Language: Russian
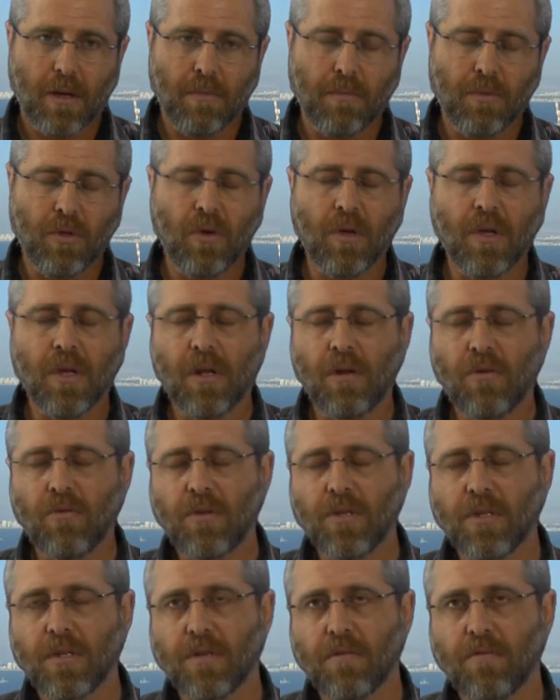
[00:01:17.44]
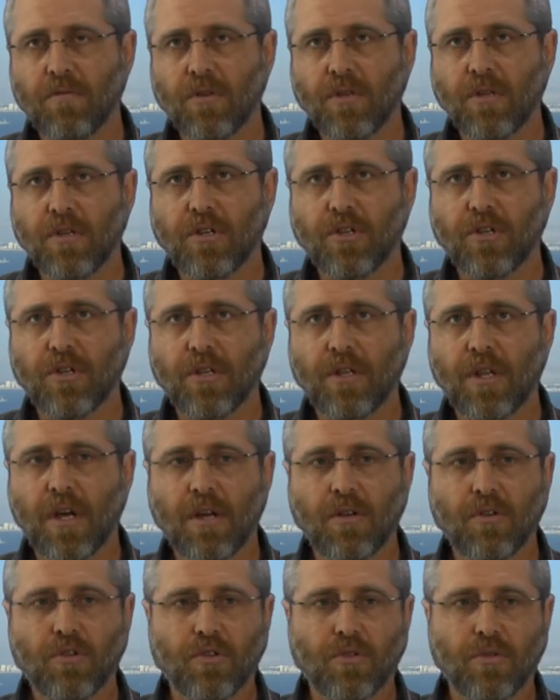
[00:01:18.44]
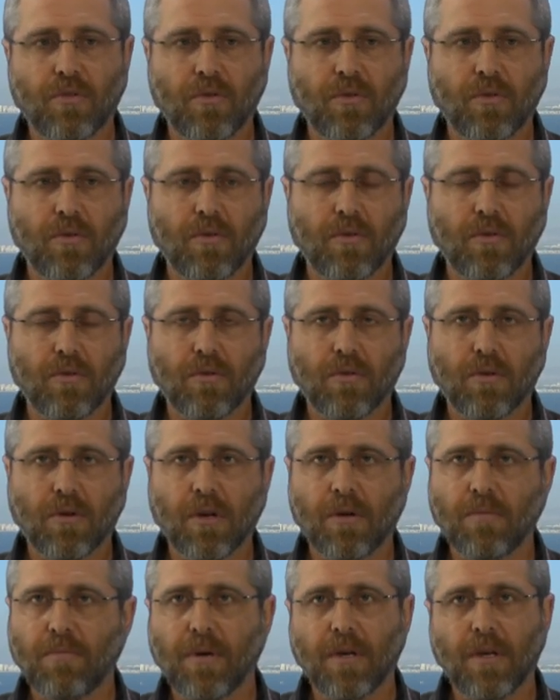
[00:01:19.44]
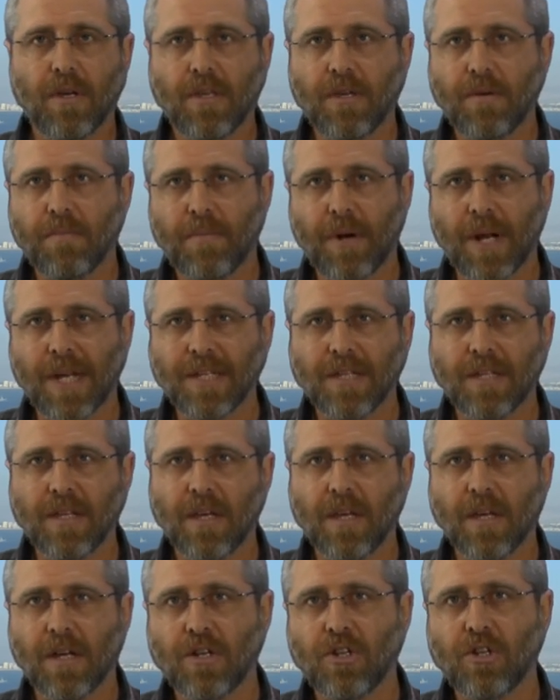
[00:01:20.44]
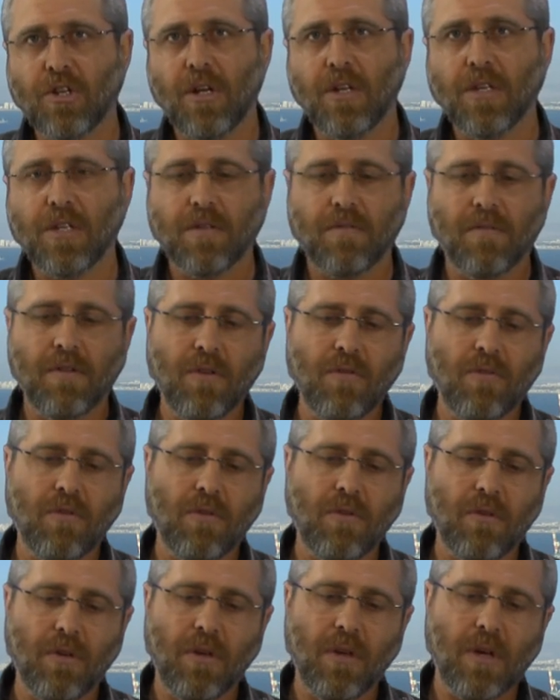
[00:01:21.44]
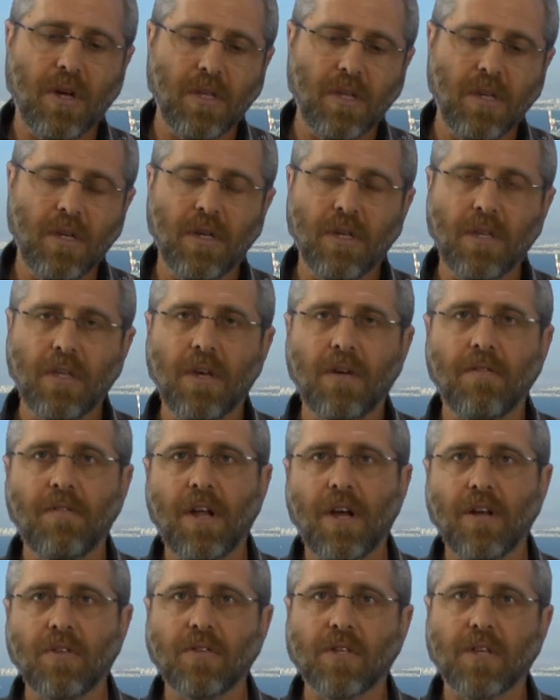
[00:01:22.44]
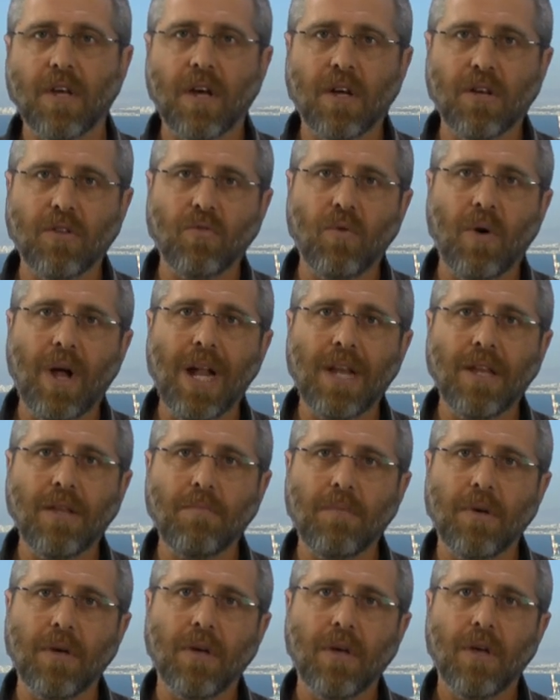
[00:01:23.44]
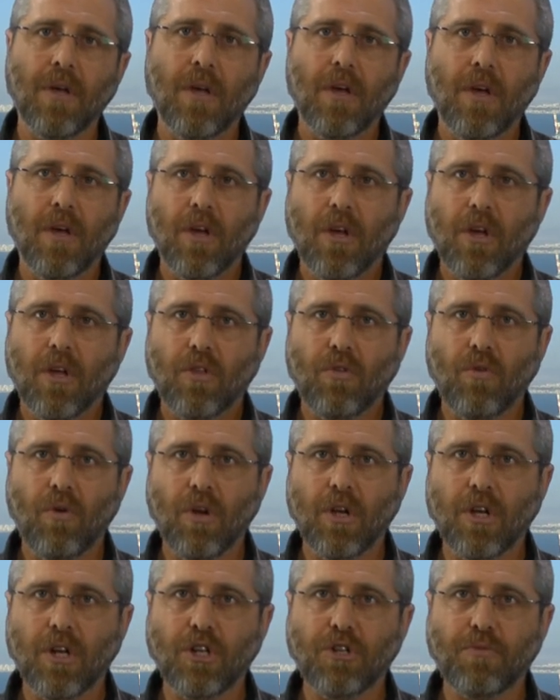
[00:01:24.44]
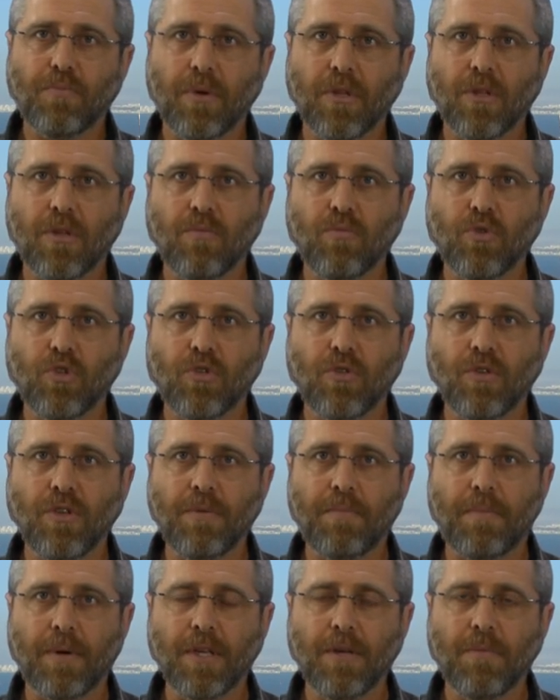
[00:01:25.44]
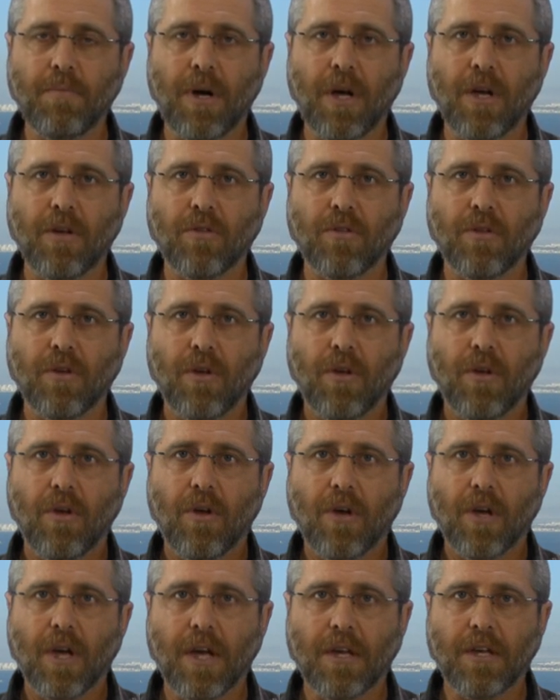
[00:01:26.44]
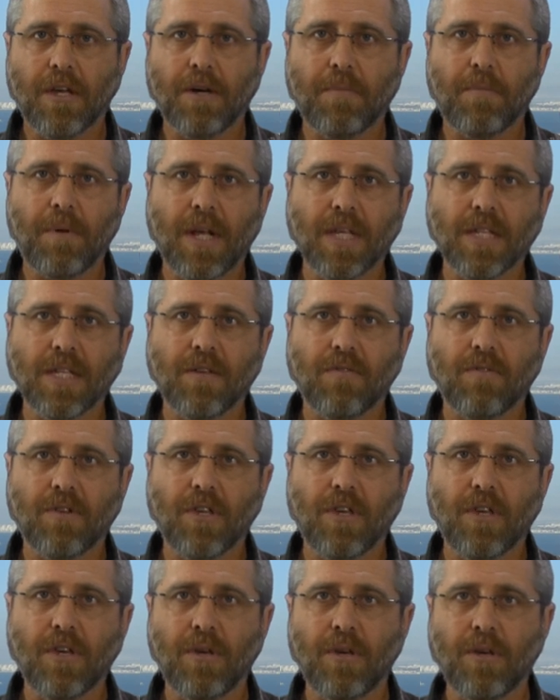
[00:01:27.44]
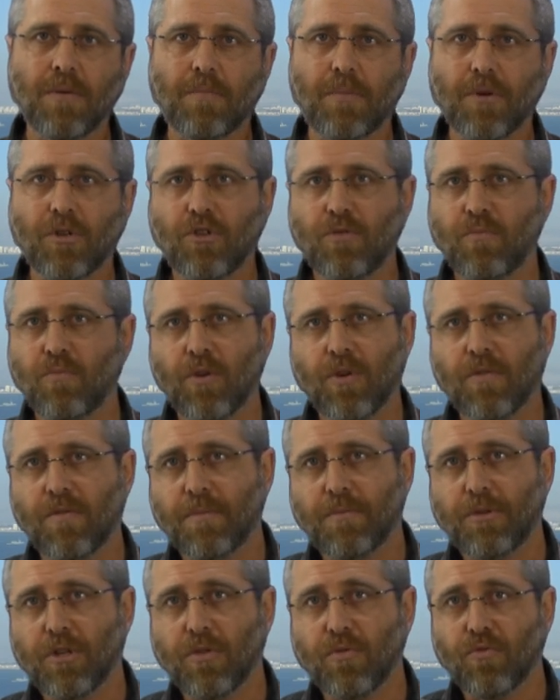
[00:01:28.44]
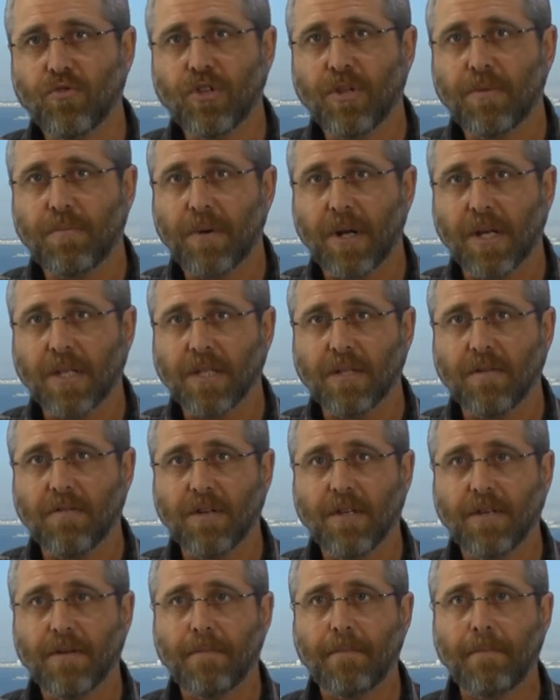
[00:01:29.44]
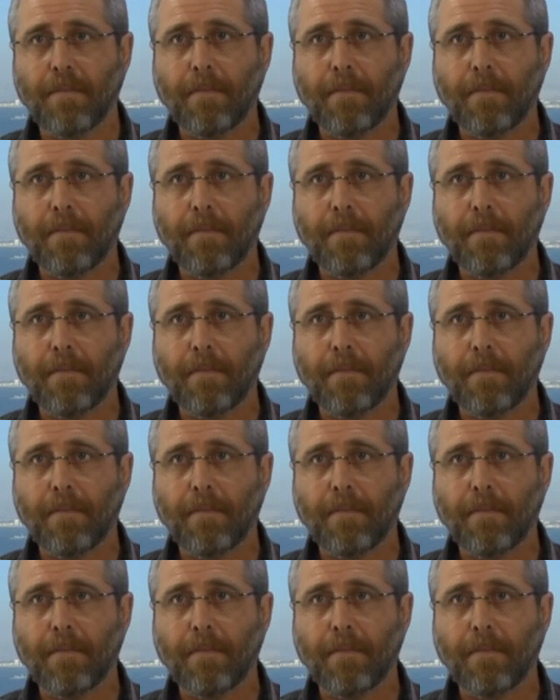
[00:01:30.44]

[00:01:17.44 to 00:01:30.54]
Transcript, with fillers: Многие люди сегодня считают, что как бы, эти праздники отжили свое, и они не являются актуальными только лишь потому, что не понимают, как их праздновать и почему их вообще нужно праздновать.